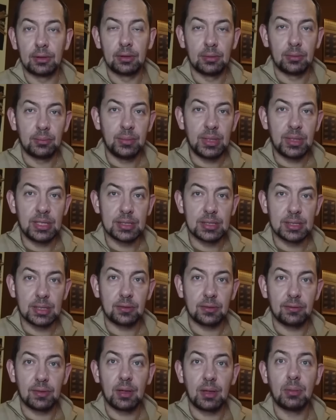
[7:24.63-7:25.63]

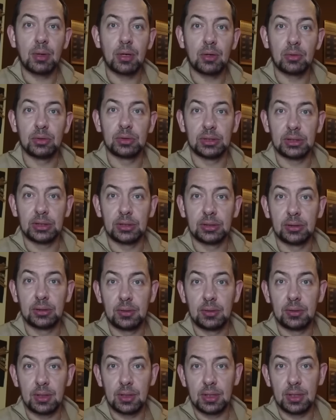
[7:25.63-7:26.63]
министров обороны
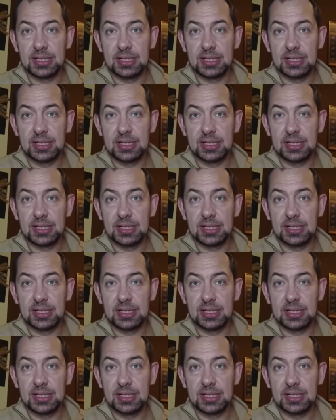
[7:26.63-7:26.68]
а,